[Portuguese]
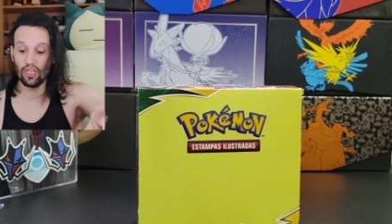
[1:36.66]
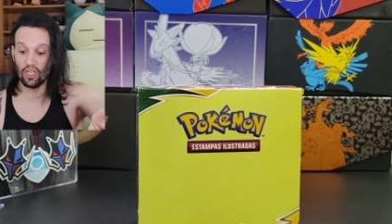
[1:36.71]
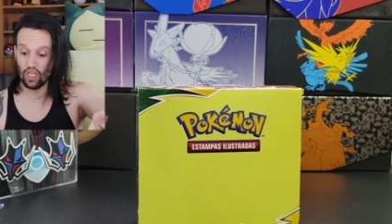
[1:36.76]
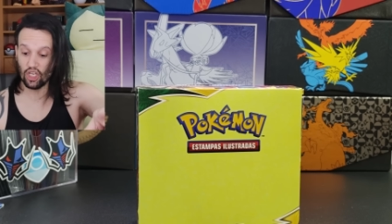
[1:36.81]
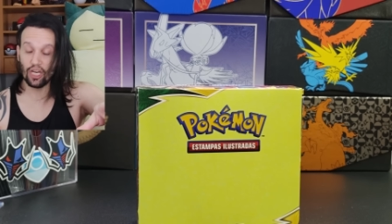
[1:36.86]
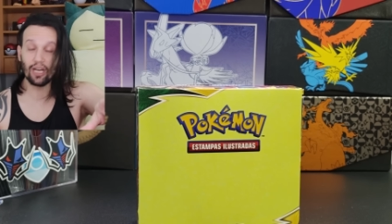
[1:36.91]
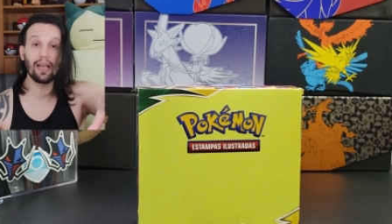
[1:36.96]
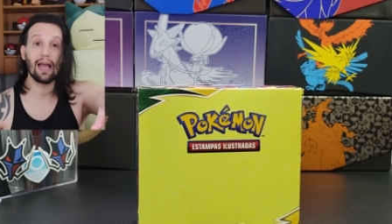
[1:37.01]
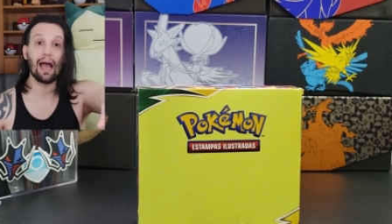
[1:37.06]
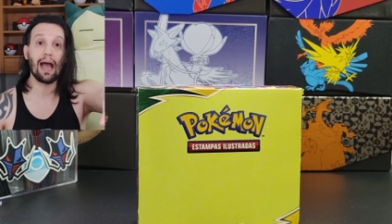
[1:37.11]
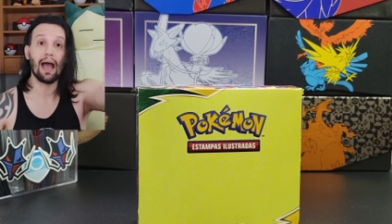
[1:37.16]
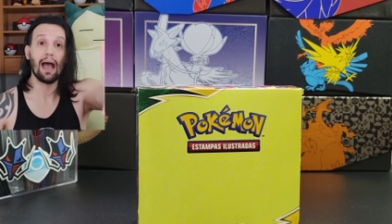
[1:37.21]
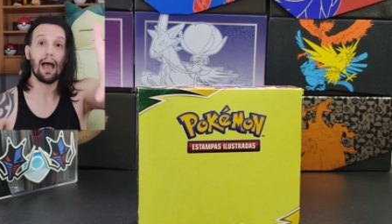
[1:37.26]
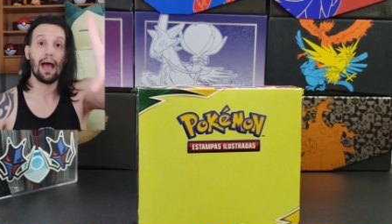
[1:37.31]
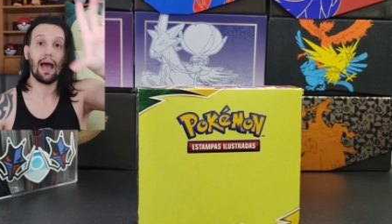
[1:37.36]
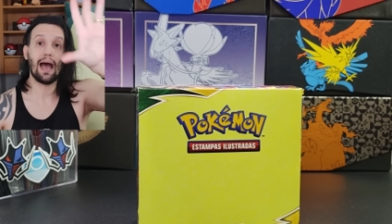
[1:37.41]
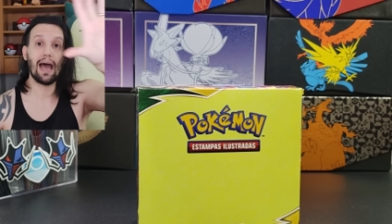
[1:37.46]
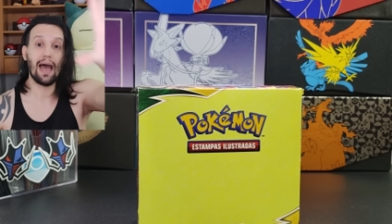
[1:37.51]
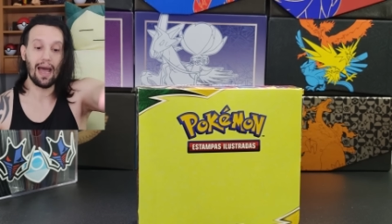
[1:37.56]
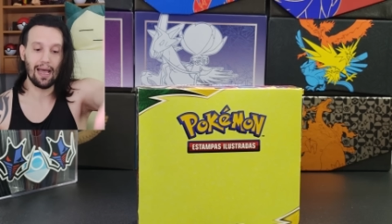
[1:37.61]
a gente chegar
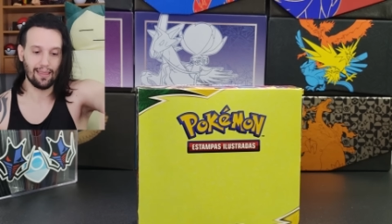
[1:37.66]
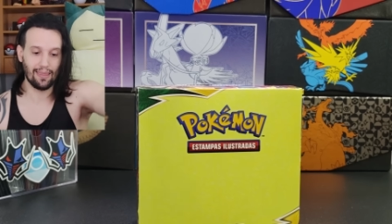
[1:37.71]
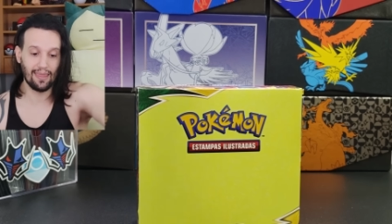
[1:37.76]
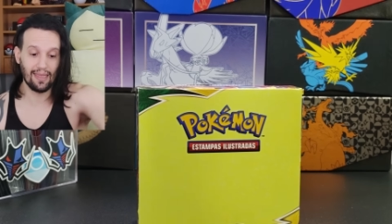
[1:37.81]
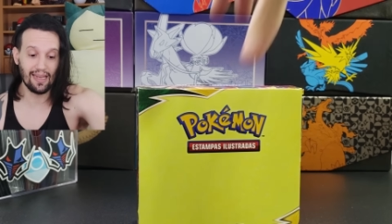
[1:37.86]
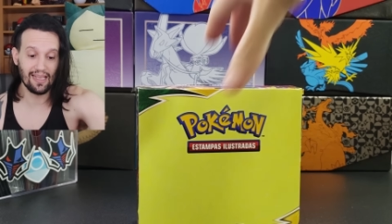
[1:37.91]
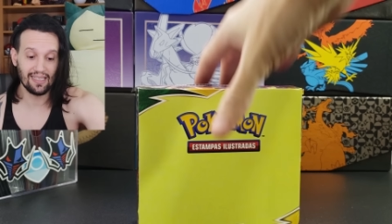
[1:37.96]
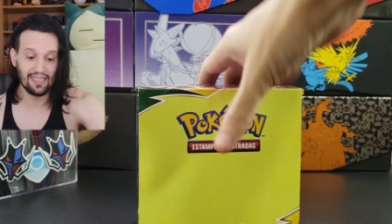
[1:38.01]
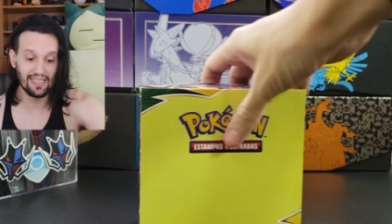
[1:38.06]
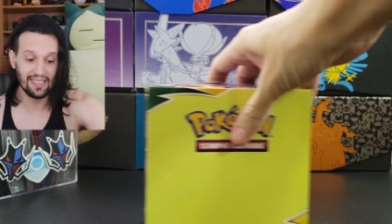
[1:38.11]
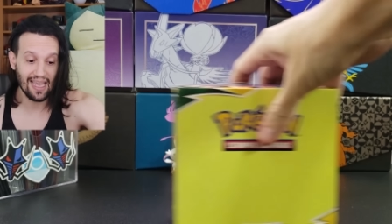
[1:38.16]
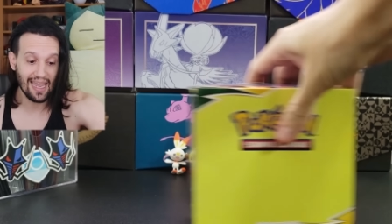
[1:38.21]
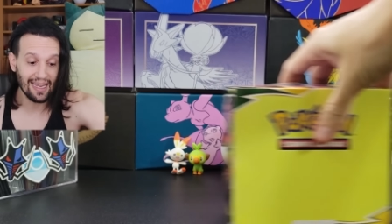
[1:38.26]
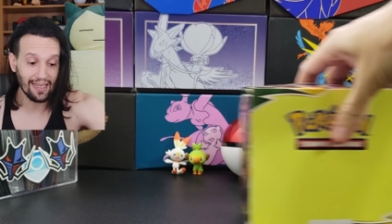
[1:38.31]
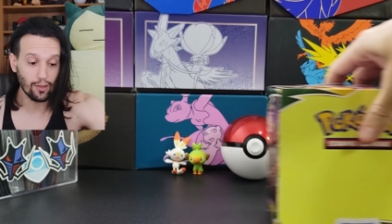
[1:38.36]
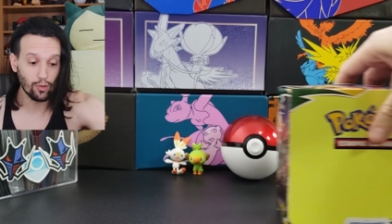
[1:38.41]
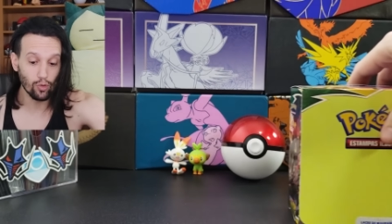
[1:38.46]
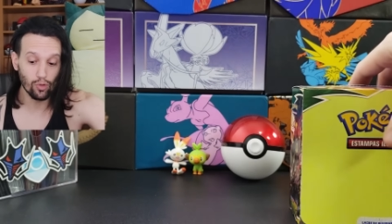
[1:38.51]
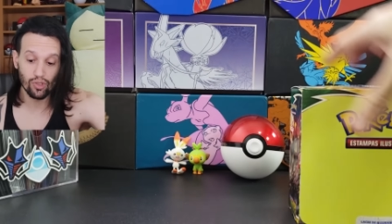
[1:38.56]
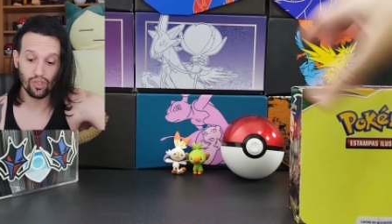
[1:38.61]
a
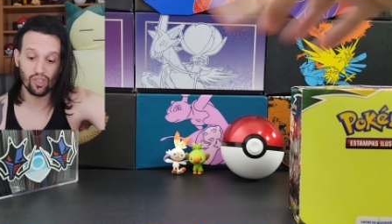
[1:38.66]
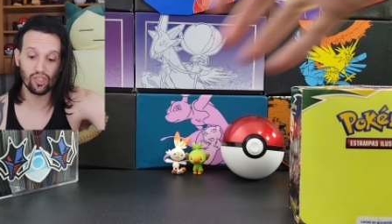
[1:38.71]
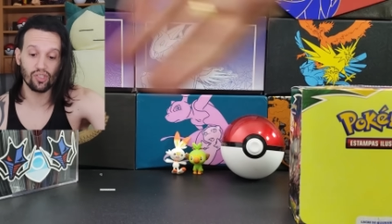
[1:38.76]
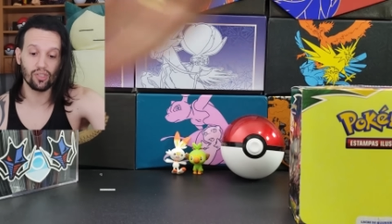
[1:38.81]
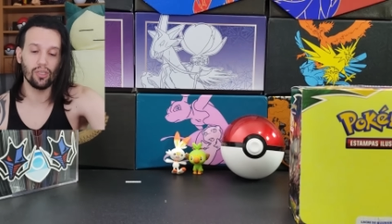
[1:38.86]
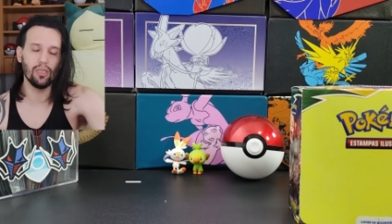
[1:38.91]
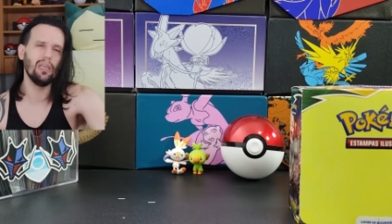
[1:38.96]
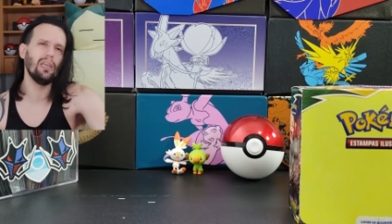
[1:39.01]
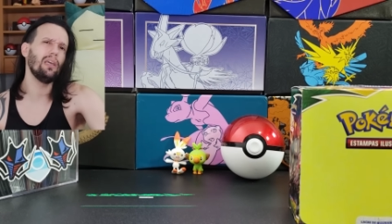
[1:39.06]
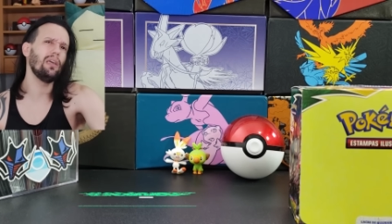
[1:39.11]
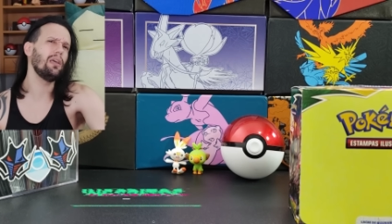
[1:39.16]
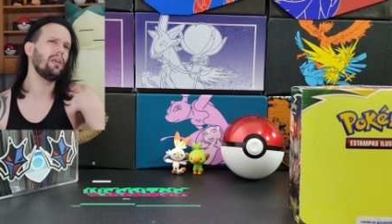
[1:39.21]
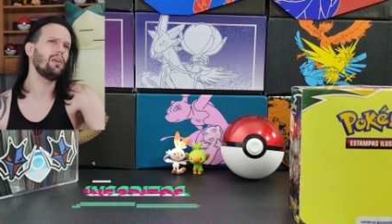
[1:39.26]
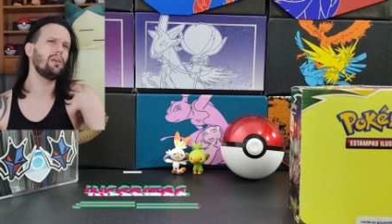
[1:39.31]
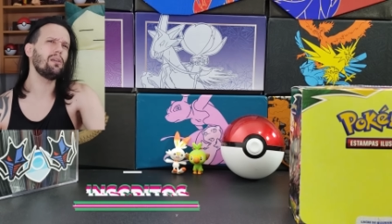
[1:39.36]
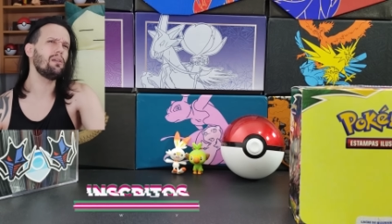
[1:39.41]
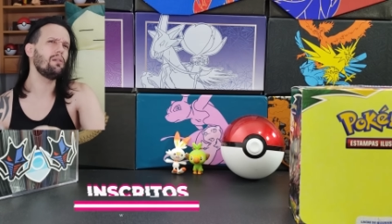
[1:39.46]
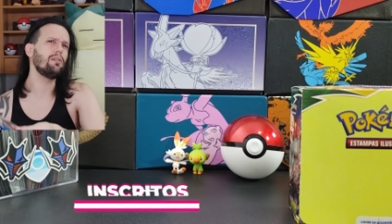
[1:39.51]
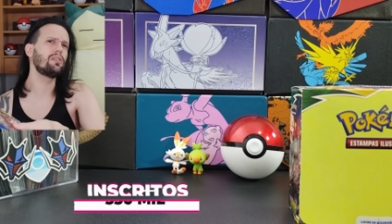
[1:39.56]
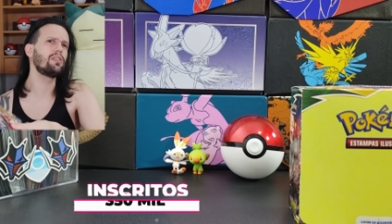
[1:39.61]

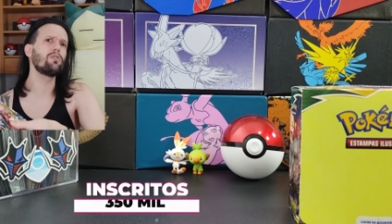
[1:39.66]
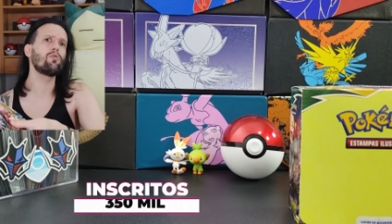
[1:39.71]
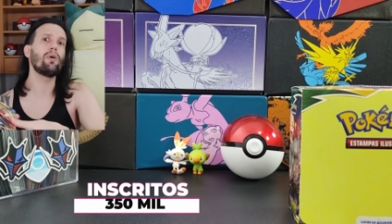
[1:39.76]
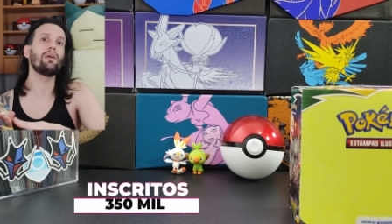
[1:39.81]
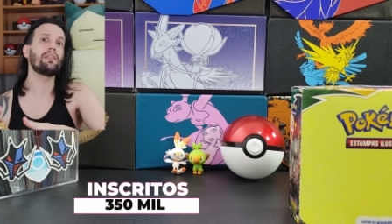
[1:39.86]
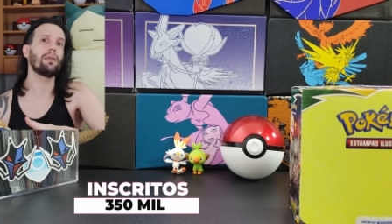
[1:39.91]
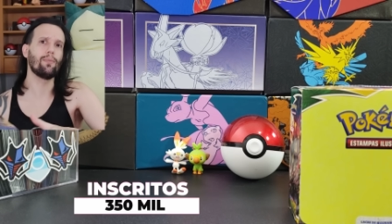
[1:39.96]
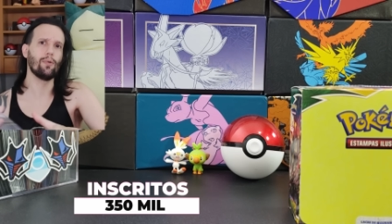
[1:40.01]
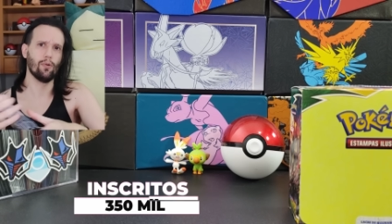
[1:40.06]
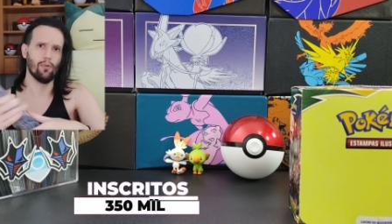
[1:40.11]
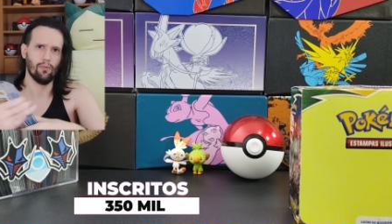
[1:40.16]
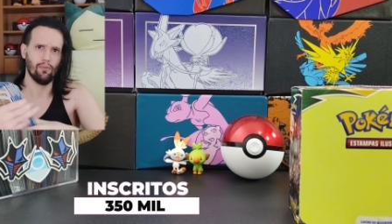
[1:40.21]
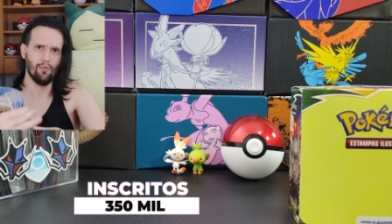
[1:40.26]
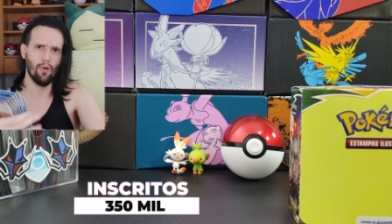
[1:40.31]
350 mil,